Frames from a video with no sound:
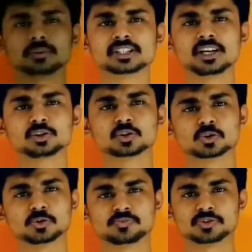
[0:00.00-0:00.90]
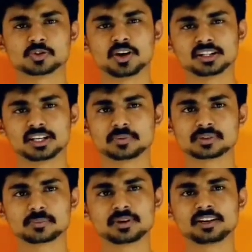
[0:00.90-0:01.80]
नमस्कार दोस्तों स्वागत है आप
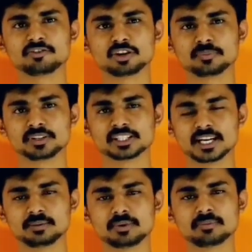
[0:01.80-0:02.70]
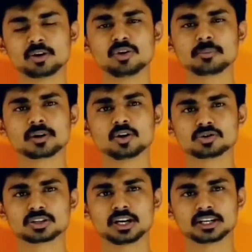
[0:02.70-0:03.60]
सबका इन्फो कंपनी चैनल में मैं हूं आपका
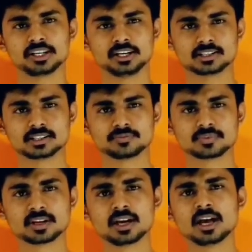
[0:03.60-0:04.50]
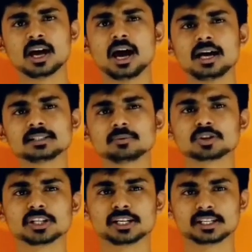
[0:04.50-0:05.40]
होस्ट अखियास आज हम
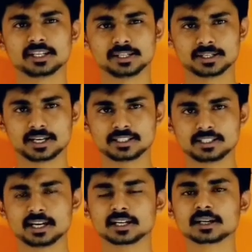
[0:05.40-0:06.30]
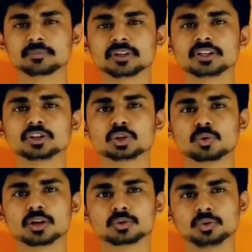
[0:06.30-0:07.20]
लोग जानेंगे कैसे टाटा कंपनी की
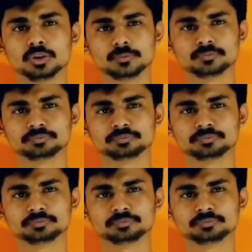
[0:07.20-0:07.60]
शुरुआत हुई